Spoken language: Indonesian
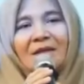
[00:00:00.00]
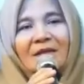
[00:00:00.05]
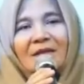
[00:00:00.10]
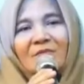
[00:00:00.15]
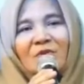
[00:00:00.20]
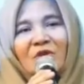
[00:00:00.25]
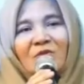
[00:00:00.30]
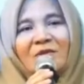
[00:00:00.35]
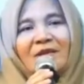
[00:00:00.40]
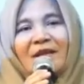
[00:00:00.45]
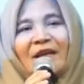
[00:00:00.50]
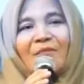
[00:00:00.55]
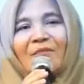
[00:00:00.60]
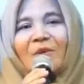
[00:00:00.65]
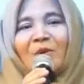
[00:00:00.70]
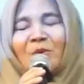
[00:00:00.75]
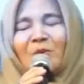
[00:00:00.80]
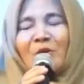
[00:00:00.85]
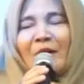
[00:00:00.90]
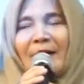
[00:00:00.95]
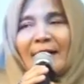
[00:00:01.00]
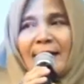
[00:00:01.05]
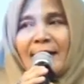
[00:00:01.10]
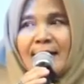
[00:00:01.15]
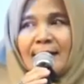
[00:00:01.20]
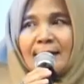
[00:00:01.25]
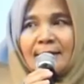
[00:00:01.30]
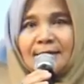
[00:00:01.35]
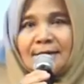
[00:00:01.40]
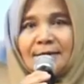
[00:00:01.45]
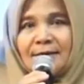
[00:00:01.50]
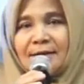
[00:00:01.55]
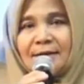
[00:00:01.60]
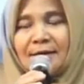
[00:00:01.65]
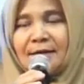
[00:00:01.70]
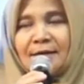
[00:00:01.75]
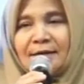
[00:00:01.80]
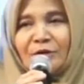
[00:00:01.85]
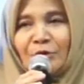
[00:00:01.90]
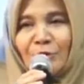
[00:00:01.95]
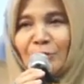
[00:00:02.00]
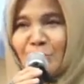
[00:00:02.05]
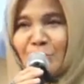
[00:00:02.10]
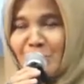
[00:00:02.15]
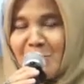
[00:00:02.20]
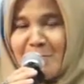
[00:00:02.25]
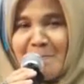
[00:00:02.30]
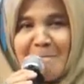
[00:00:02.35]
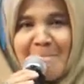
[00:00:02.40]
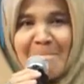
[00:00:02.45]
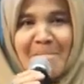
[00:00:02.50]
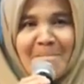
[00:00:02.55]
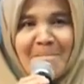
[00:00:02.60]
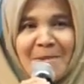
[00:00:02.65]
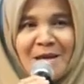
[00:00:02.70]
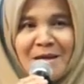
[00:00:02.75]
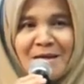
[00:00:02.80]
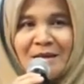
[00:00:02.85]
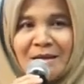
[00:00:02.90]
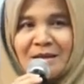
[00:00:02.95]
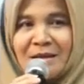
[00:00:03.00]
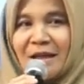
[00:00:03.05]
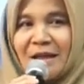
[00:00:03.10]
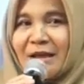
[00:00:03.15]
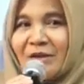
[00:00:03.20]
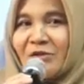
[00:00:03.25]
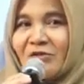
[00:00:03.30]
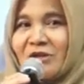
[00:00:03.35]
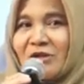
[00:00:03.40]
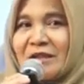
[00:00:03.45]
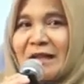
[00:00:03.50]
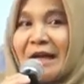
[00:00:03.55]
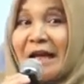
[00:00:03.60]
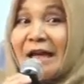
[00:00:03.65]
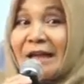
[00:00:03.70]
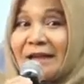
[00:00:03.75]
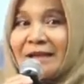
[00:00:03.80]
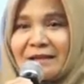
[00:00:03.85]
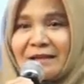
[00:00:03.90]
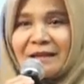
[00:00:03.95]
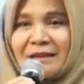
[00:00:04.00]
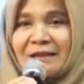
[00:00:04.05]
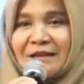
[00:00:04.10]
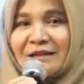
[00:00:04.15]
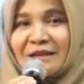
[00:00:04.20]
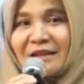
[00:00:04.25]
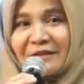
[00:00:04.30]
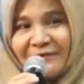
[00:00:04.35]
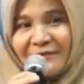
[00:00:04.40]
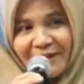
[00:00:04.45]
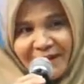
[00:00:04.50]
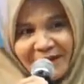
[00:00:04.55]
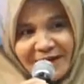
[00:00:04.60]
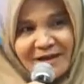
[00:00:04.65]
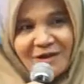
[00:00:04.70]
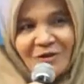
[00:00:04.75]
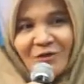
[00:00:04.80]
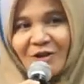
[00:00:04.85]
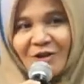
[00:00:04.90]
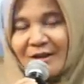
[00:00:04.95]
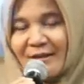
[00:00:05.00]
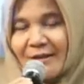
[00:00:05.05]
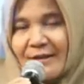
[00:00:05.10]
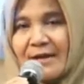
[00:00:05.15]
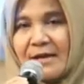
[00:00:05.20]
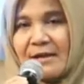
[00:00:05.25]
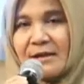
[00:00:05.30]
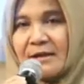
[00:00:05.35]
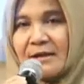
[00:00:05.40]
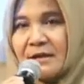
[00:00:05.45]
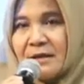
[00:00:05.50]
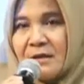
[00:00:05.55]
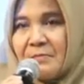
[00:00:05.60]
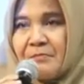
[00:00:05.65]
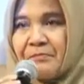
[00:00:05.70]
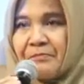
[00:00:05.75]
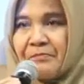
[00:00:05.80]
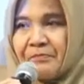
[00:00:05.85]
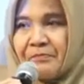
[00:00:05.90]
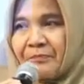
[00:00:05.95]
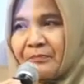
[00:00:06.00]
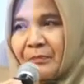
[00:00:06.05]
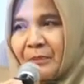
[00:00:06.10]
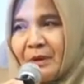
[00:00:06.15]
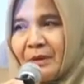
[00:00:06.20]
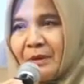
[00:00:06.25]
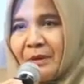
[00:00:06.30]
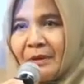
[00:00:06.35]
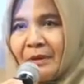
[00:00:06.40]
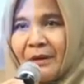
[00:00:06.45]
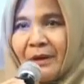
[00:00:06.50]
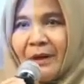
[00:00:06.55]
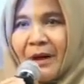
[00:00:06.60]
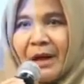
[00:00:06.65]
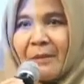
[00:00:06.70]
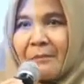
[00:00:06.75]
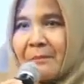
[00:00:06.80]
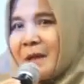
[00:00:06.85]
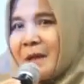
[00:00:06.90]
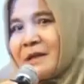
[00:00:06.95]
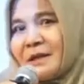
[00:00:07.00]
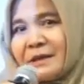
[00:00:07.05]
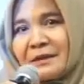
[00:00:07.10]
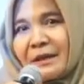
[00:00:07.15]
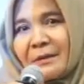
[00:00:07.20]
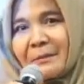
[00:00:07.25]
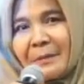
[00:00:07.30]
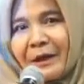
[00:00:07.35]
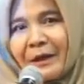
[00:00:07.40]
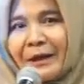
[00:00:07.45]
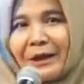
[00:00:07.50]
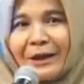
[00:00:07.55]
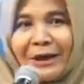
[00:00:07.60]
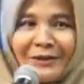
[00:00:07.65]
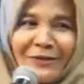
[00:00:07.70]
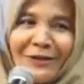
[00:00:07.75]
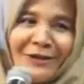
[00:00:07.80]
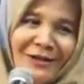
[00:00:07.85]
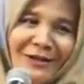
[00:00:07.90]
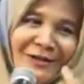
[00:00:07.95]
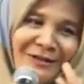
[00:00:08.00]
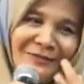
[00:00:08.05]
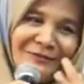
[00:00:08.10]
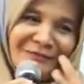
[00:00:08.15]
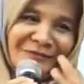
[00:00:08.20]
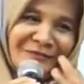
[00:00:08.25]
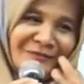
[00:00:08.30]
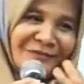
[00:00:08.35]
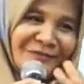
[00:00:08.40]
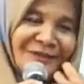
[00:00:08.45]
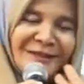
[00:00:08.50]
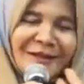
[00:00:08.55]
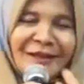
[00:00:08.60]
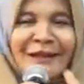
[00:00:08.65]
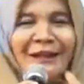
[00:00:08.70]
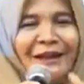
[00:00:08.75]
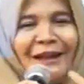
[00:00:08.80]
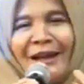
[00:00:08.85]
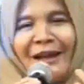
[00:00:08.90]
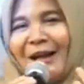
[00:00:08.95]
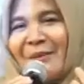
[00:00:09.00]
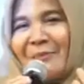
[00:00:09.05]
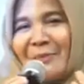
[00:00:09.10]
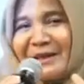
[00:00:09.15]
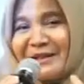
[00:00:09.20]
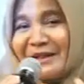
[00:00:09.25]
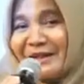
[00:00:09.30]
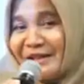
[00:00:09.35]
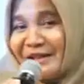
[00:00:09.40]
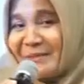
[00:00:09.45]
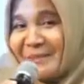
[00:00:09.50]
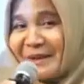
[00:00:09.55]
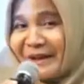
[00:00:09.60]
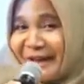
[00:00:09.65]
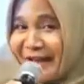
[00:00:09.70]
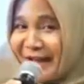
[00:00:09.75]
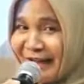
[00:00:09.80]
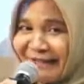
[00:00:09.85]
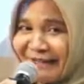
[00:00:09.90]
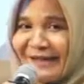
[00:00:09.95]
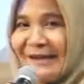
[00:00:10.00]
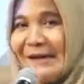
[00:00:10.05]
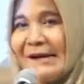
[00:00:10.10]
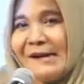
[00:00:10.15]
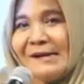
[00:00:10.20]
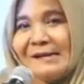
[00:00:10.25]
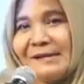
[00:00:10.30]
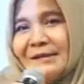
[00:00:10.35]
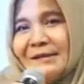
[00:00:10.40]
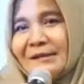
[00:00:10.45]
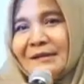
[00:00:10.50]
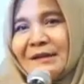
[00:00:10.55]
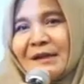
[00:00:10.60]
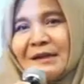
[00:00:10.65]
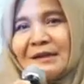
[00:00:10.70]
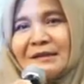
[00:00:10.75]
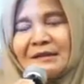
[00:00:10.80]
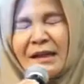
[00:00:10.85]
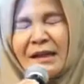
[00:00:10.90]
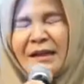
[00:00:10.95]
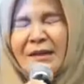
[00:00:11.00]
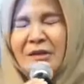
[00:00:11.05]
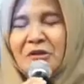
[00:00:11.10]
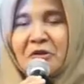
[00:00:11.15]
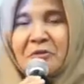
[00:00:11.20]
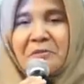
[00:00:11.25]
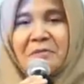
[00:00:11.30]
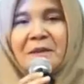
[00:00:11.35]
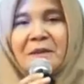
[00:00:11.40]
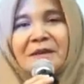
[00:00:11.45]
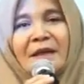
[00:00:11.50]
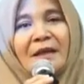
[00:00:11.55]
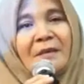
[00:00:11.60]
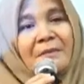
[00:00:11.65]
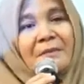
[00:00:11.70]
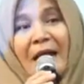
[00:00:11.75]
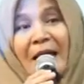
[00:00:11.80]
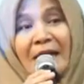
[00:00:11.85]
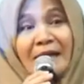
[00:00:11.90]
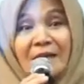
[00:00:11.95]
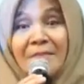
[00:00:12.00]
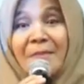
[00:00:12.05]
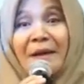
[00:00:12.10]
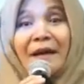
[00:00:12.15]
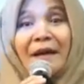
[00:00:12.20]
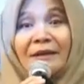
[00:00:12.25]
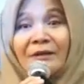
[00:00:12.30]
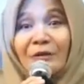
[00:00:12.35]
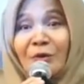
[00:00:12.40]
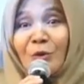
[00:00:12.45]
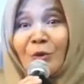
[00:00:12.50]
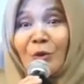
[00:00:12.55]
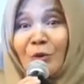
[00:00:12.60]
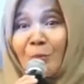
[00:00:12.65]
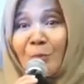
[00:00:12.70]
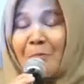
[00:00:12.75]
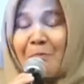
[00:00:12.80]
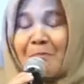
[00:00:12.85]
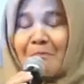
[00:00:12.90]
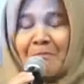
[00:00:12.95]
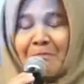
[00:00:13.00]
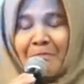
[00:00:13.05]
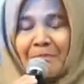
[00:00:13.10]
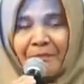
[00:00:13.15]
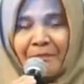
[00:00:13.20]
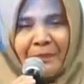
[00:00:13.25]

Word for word: sebelum saya menggunakan trulu saya tuh sangat sensitif ya kulitnya jadi apa aja saya pakai gatal apa aja saya pakai gatal nah, saya cok saya berani pakai kerudung